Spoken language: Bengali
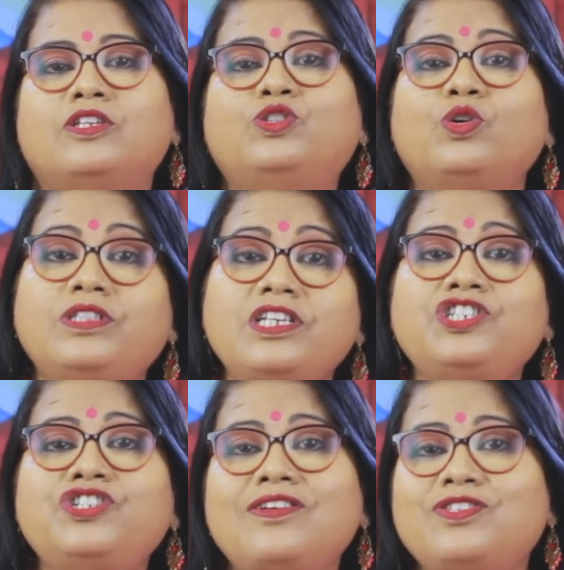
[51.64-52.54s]

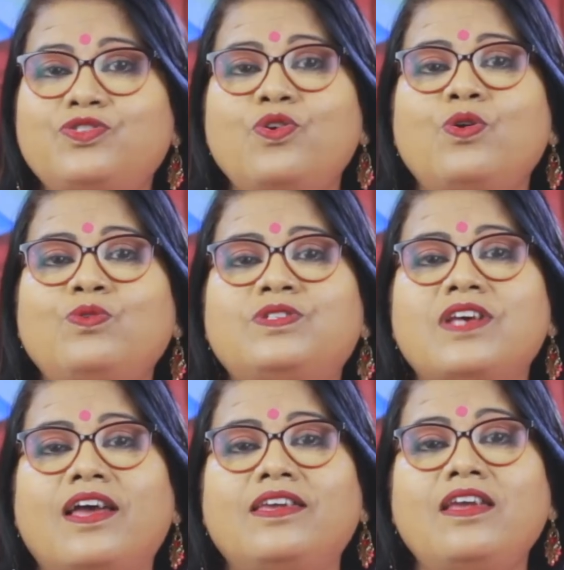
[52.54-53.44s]
জ্যোতিষশাস্ত্র
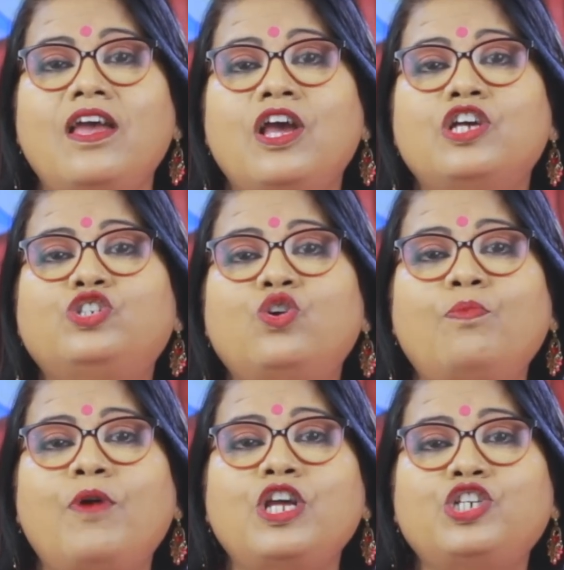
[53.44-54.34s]
অনুযায়ী
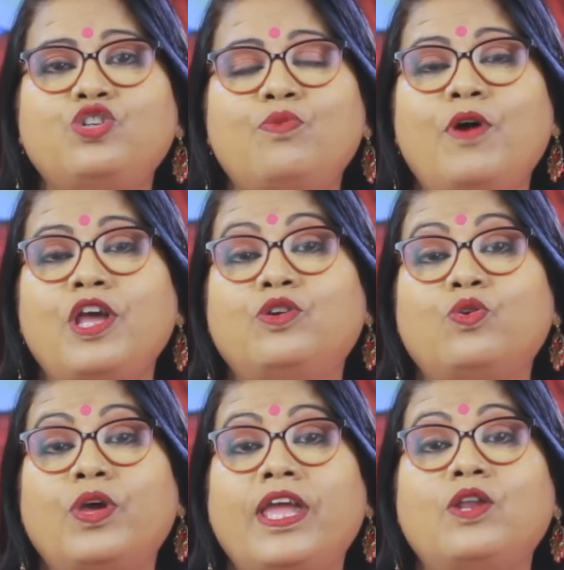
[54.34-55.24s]
সময় সময়
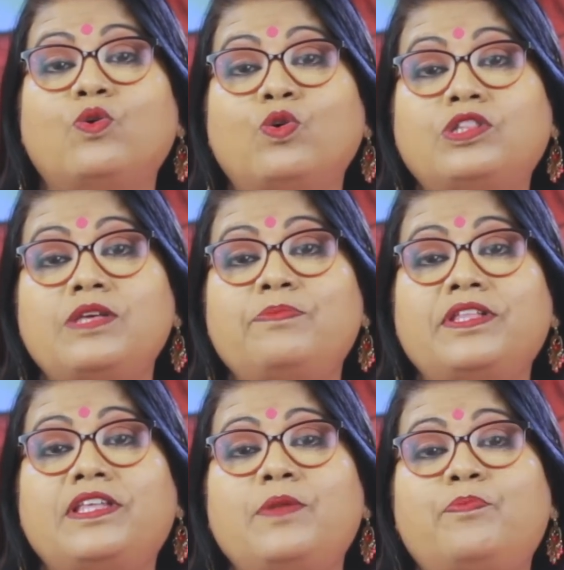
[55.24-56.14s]
গ্রহের
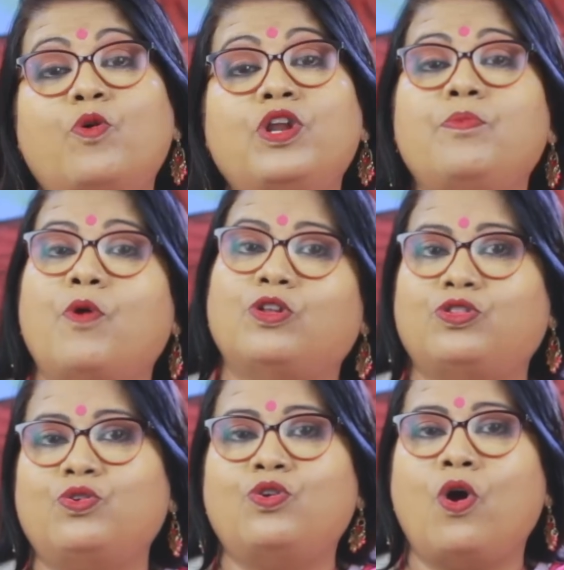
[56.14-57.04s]
গতিবিধির
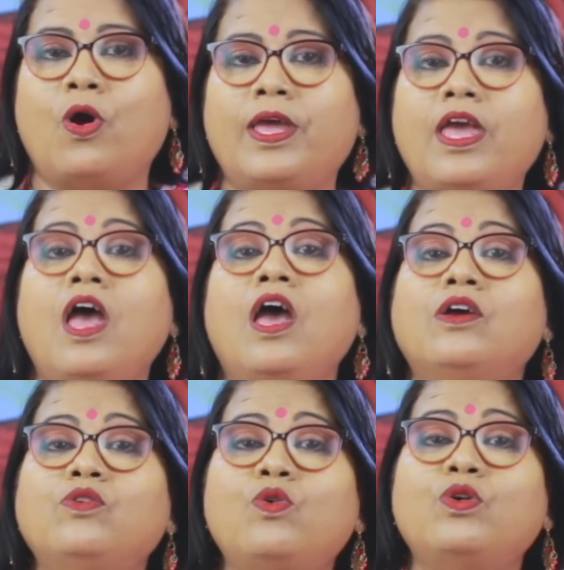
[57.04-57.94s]
পরিবর্তন হয়
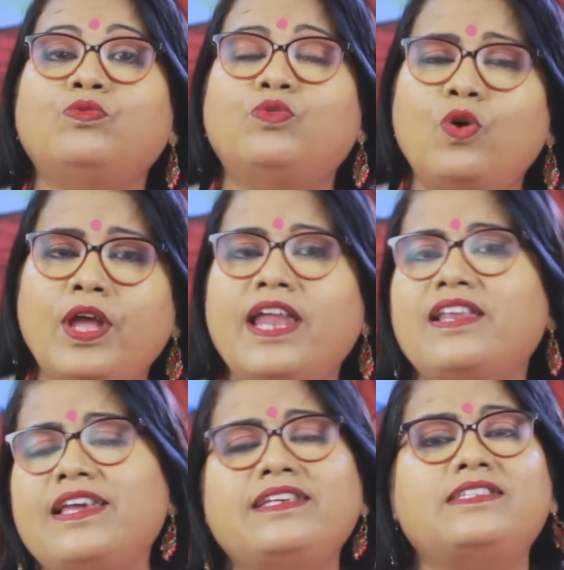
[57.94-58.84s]
গ্রহের
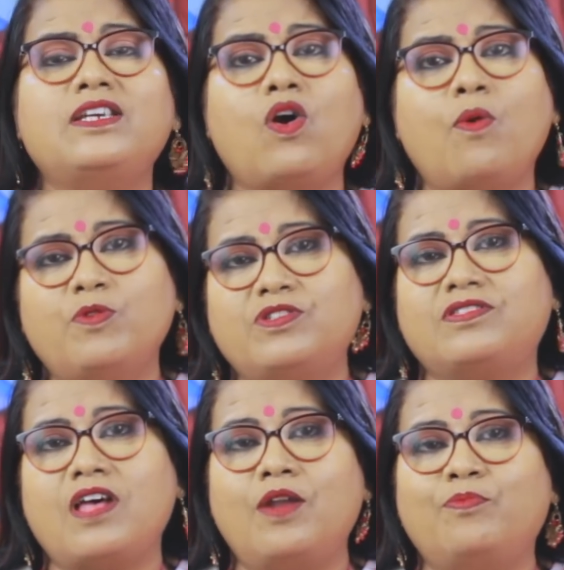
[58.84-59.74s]
এই যে
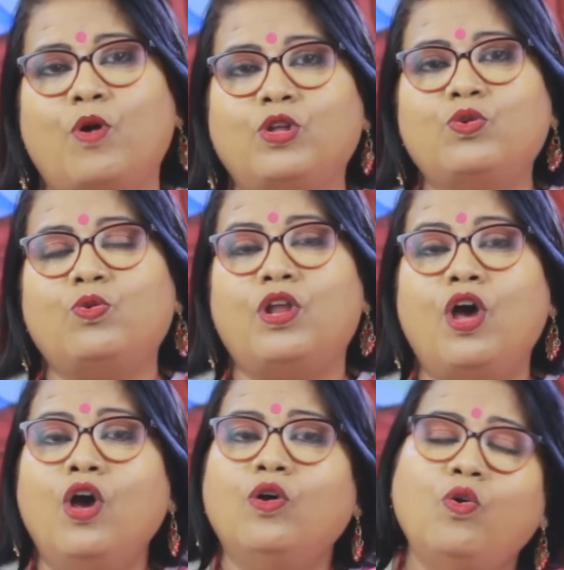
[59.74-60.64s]
অবস্থান বদল
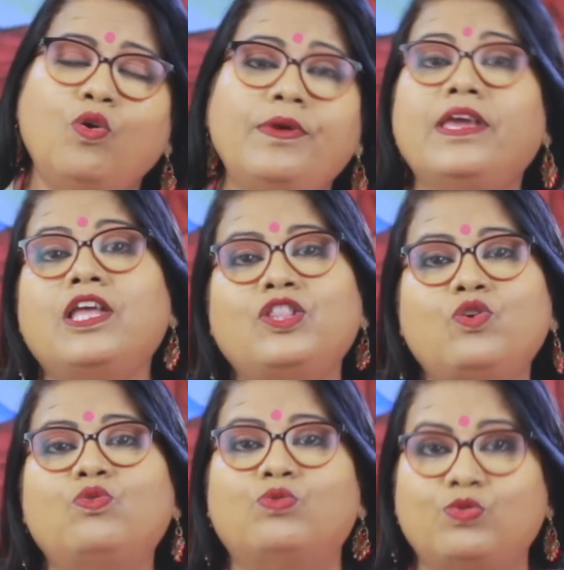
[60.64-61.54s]
খুবই
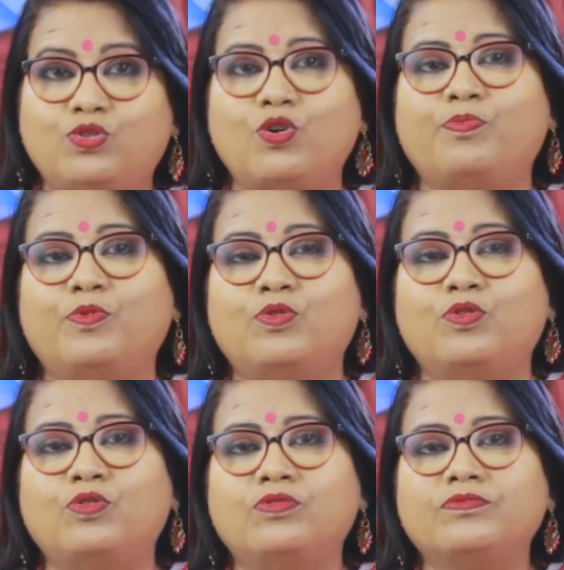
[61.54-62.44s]
কিন্তু গুরুত্বপূর্ণ